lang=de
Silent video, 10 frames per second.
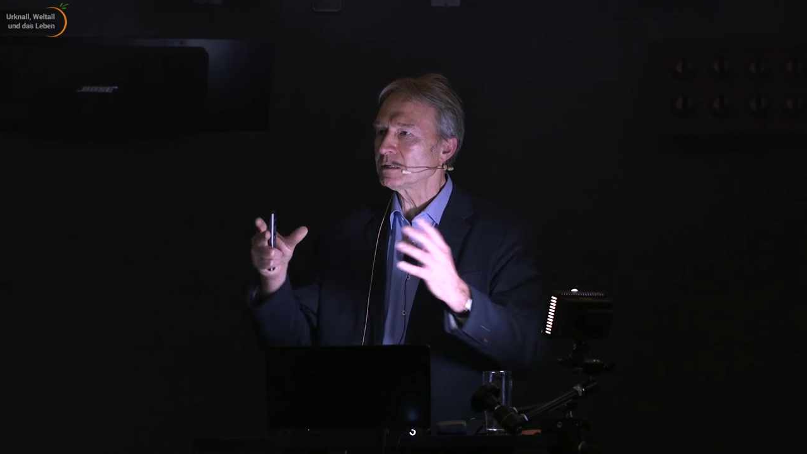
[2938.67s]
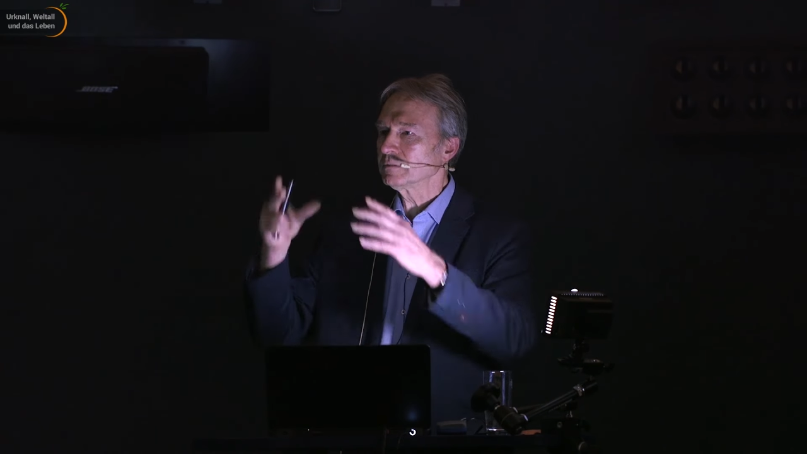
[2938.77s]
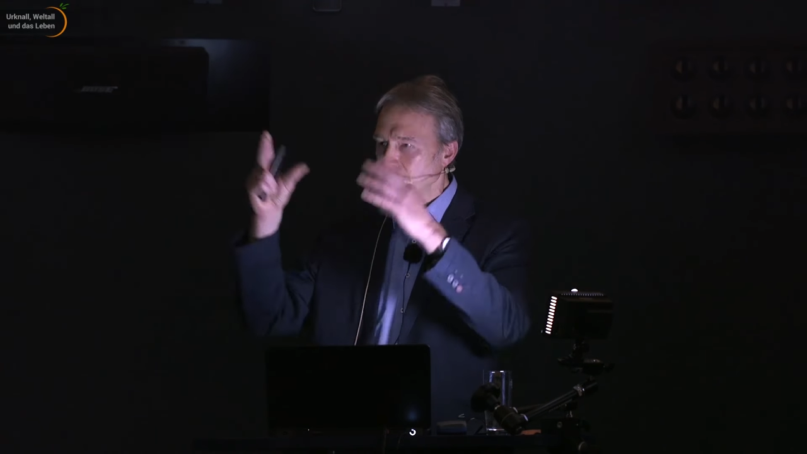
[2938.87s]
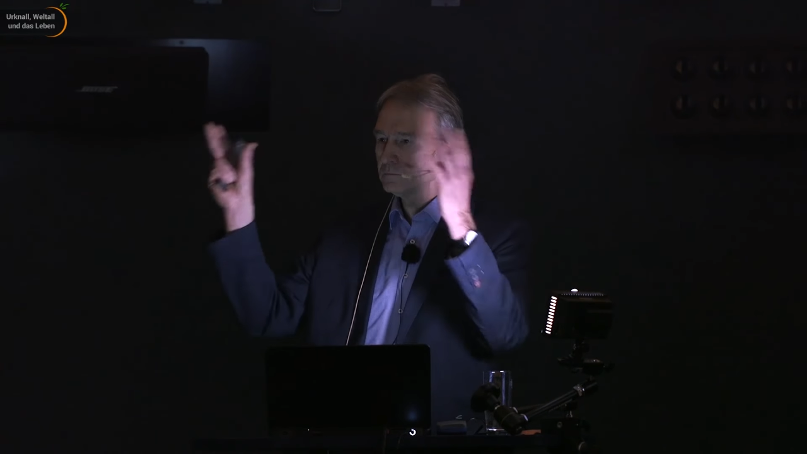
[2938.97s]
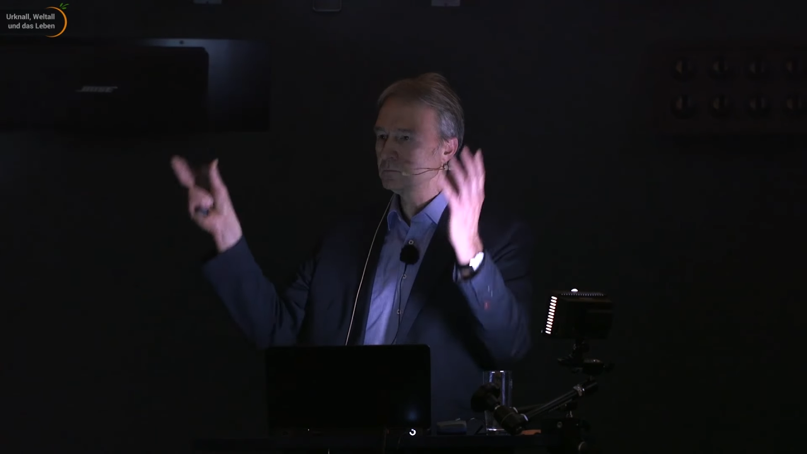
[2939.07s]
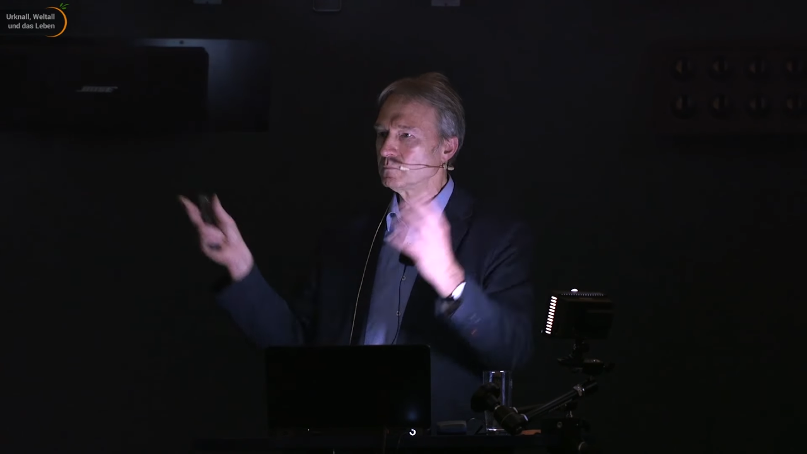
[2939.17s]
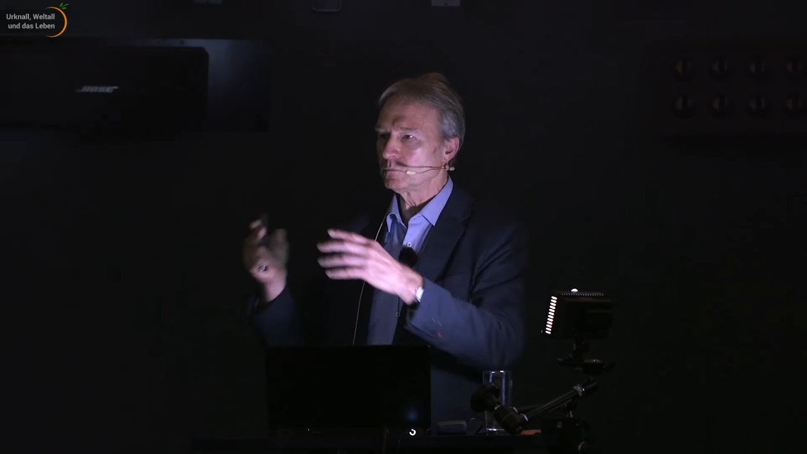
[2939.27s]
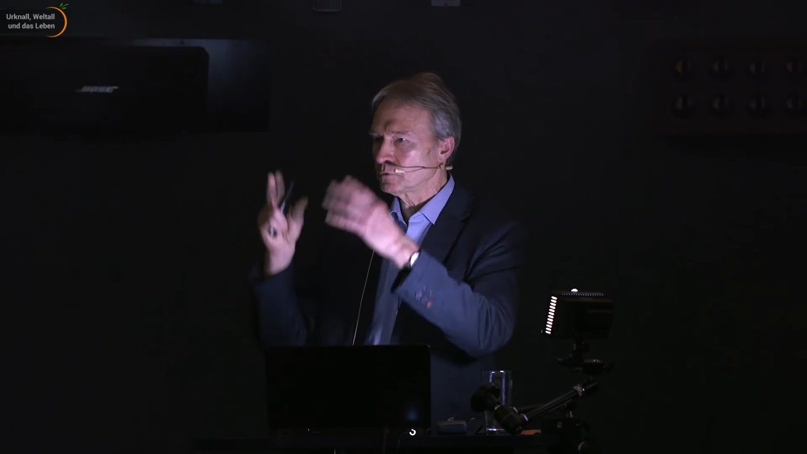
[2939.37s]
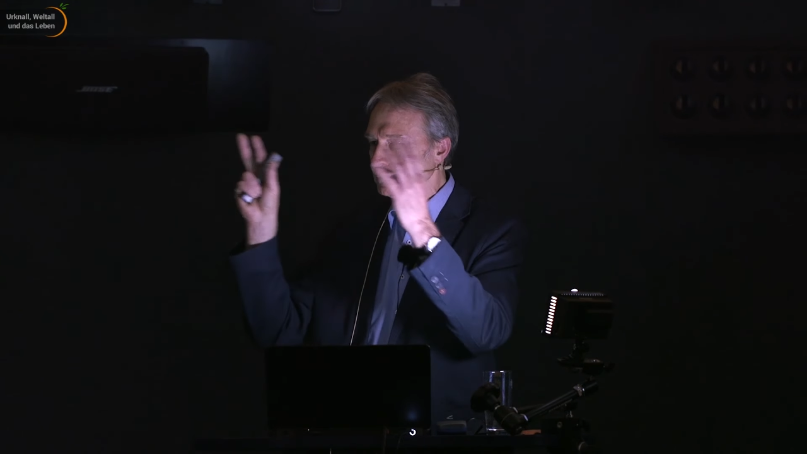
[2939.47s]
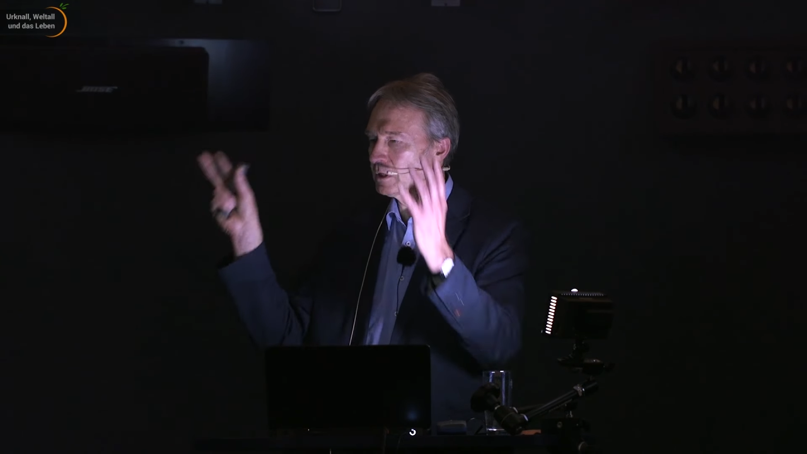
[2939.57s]
dann
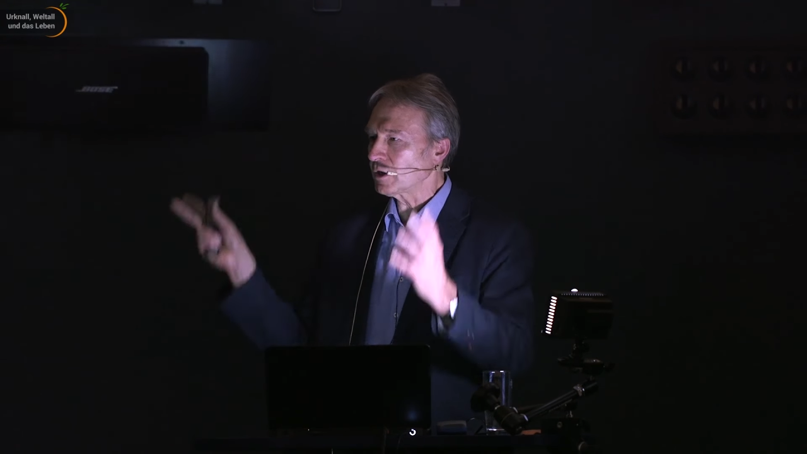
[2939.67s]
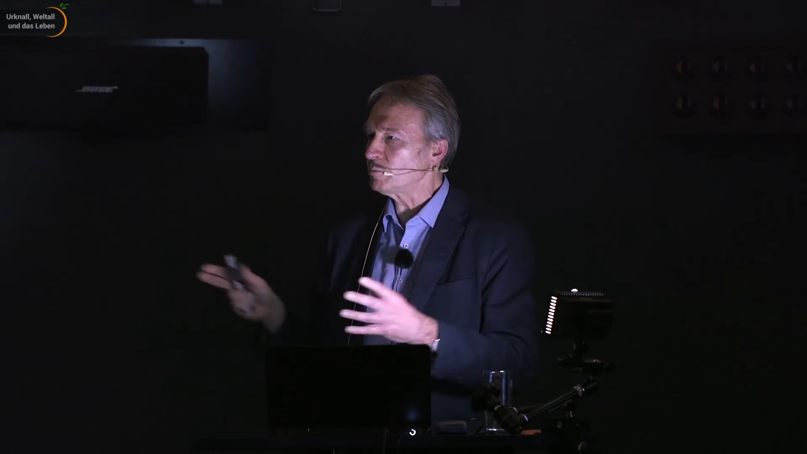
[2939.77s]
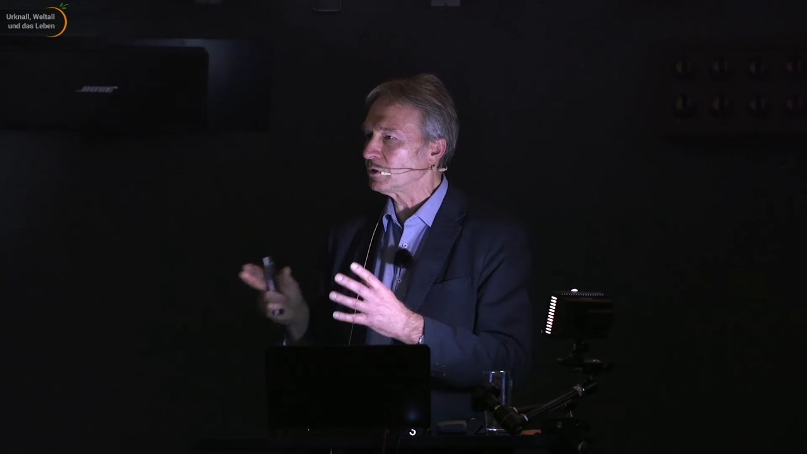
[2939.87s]
den Raum